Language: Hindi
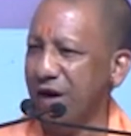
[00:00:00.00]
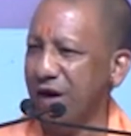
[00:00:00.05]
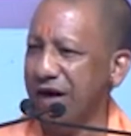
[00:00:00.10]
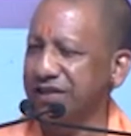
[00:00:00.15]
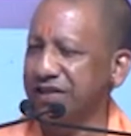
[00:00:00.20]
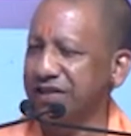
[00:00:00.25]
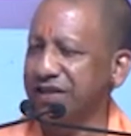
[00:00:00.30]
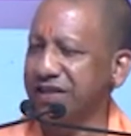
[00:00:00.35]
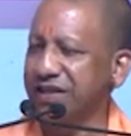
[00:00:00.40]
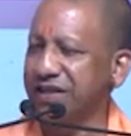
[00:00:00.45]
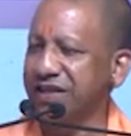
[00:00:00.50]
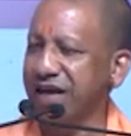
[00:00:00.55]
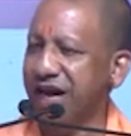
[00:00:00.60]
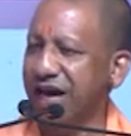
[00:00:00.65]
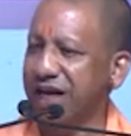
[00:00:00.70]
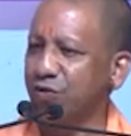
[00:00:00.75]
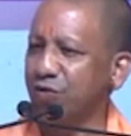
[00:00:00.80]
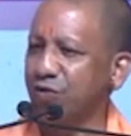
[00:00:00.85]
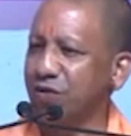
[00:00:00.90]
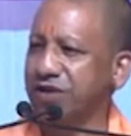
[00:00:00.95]
जो आज से
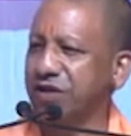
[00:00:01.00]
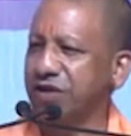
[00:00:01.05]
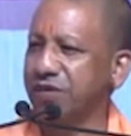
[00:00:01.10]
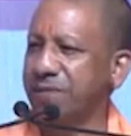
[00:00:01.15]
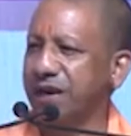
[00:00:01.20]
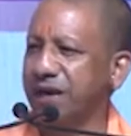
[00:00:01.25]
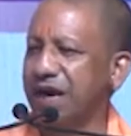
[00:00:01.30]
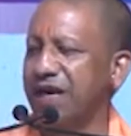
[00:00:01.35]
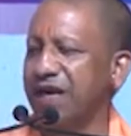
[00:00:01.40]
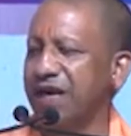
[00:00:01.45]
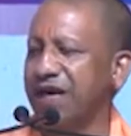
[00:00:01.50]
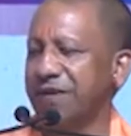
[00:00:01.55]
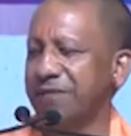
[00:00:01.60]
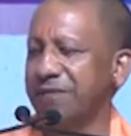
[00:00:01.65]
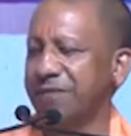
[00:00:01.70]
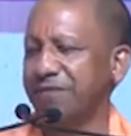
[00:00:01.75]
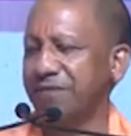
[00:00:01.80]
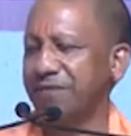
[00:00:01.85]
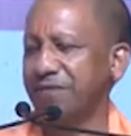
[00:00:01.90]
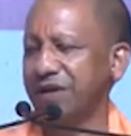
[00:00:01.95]
सात वर्ष पहले
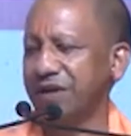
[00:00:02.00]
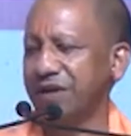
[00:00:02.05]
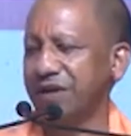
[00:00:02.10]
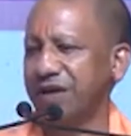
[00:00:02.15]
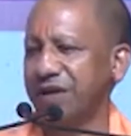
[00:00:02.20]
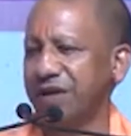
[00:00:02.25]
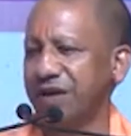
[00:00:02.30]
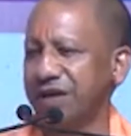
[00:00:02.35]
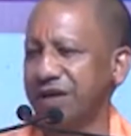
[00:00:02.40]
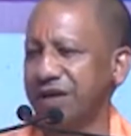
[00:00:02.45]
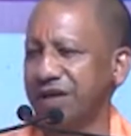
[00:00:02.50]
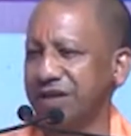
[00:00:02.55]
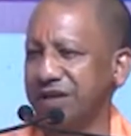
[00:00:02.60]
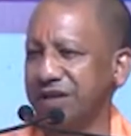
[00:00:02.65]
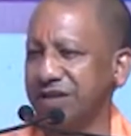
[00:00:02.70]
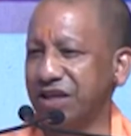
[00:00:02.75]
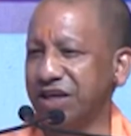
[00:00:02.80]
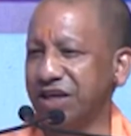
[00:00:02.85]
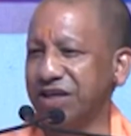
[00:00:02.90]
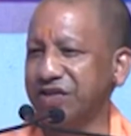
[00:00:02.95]

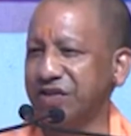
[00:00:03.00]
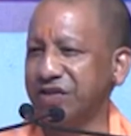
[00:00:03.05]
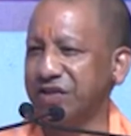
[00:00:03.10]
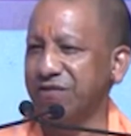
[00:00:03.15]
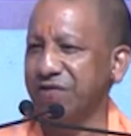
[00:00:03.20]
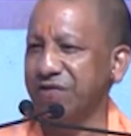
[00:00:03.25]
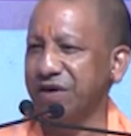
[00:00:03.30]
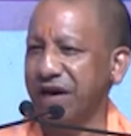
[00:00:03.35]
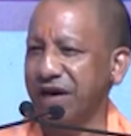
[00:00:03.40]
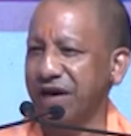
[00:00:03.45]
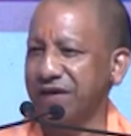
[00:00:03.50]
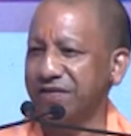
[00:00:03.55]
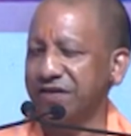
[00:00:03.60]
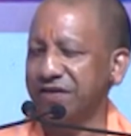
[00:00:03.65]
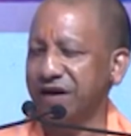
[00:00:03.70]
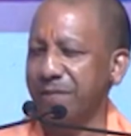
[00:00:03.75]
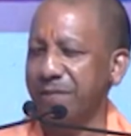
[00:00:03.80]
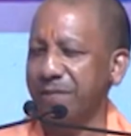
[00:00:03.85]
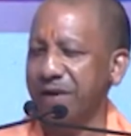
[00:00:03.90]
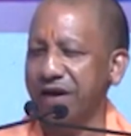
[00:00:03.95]
देश के विकास
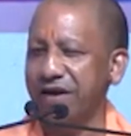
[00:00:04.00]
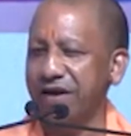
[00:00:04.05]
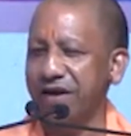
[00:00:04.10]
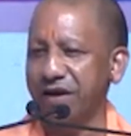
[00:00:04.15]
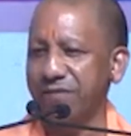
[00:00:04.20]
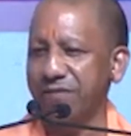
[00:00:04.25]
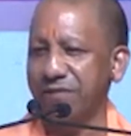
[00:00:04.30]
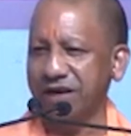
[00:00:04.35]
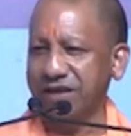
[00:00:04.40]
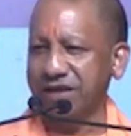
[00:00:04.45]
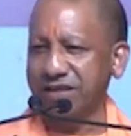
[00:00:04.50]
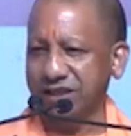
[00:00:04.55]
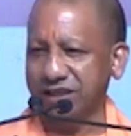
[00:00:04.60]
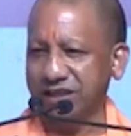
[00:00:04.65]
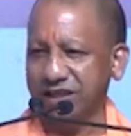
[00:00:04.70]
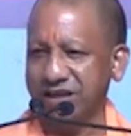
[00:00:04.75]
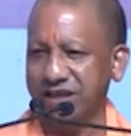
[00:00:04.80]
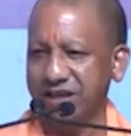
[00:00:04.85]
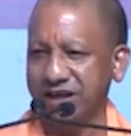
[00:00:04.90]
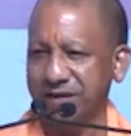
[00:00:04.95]
का बैरियर माना
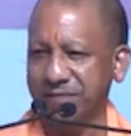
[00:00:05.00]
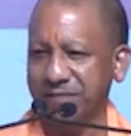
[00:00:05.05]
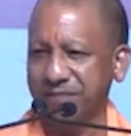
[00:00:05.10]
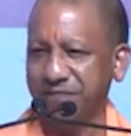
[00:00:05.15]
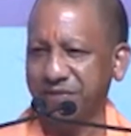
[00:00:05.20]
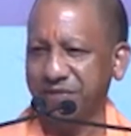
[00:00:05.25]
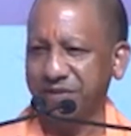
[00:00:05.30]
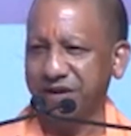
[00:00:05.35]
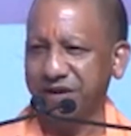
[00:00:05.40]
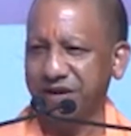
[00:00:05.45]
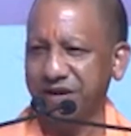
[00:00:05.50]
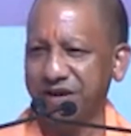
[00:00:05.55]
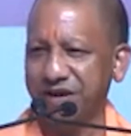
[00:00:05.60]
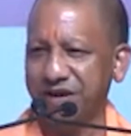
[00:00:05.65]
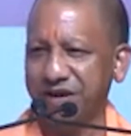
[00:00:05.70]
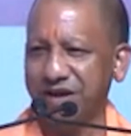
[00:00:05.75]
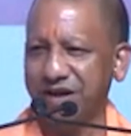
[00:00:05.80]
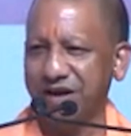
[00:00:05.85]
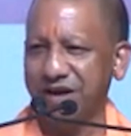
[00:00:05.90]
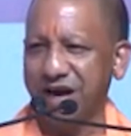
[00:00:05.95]
जाता था
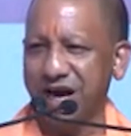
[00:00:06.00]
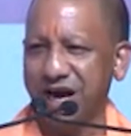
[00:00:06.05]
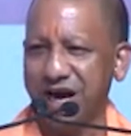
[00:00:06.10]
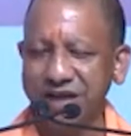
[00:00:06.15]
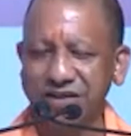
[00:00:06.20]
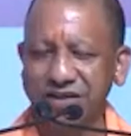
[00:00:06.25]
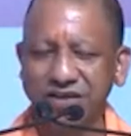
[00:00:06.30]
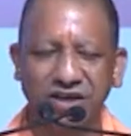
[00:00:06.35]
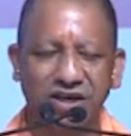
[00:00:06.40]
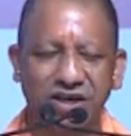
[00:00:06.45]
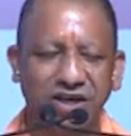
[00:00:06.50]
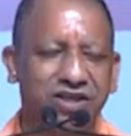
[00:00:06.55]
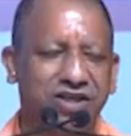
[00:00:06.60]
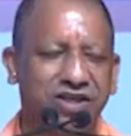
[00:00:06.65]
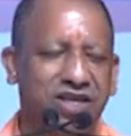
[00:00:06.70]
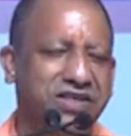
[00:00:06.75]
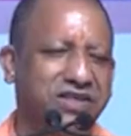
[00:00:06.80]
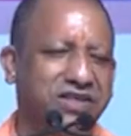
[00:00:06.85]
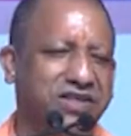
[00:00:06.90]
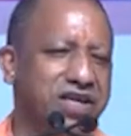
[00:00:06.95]
आज यह
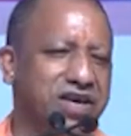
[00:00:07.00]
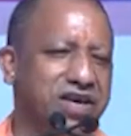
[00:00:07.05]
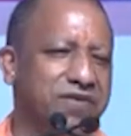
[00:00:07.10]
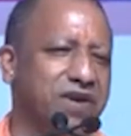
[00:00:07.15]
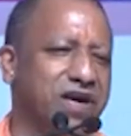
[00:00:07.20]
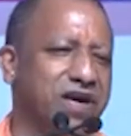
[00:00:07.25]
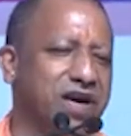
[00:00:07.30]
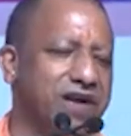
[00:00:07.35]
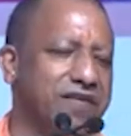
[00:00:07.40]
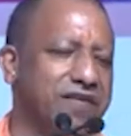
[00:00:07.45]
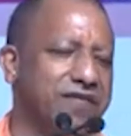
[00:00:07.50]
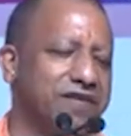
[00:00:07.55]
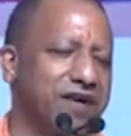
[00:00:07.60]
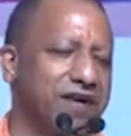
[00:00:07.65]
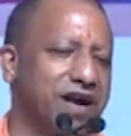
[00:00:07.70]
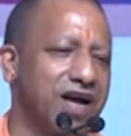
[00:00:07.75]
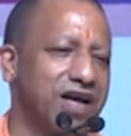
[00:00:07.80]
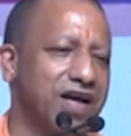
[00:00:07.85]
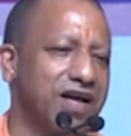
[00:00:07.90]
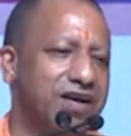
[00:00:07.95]
देश के विकास
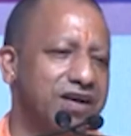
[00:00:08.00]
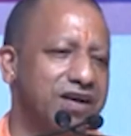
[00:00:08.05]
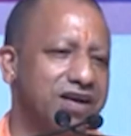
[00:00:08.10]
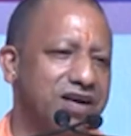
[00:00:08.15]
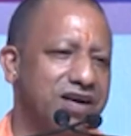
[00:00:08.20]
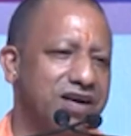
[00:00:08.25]
का